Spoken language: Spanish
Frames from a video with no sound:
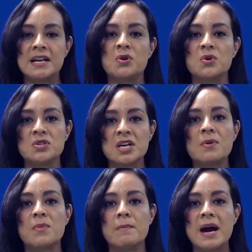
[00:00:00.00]
le conoce
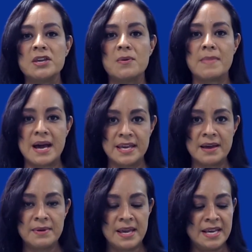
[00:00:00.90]
como baño
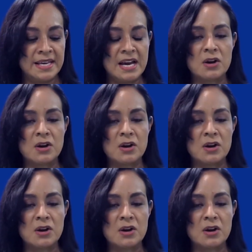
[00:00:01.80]
maya y